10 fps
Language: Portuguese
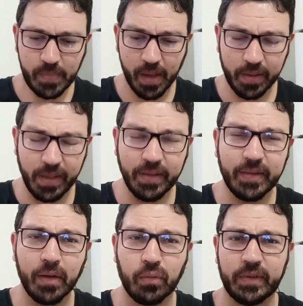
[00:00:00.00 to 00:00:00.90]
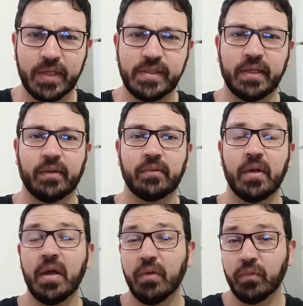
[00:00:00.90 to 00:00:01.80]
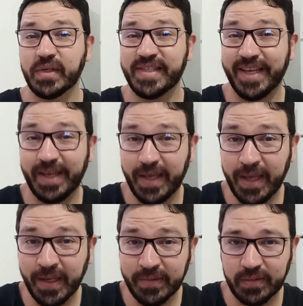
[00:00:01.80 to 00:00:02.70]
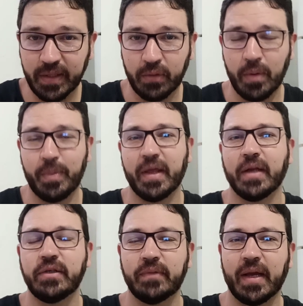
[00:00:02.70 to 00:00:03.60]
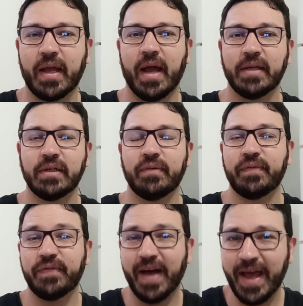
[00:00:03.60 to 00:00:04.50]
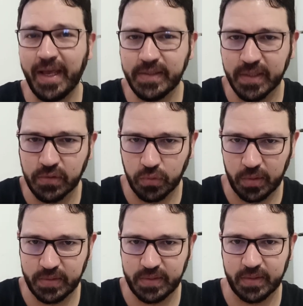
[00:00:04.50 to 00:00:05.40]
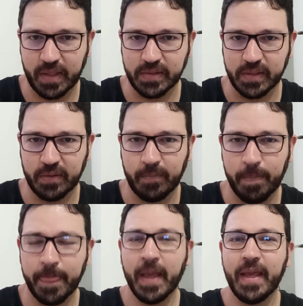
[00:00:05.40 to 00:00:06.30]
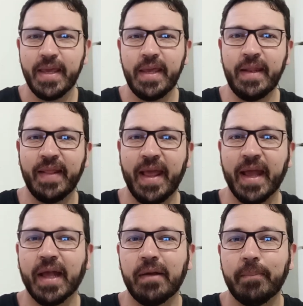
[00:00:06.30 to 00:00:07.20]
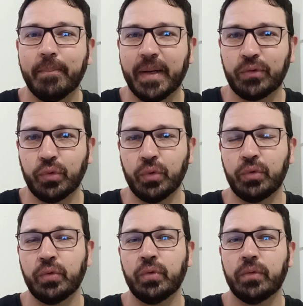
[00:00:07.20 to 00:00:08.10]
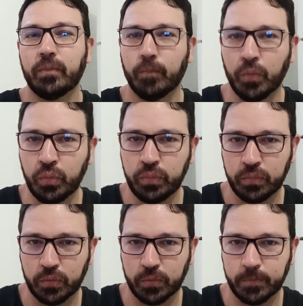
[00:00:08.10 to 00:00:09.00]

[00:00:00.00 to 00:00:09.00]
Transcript: O que está acontecendo? Você entra no aplicativo da Caixa, faz a solicitação e nega para todo mundo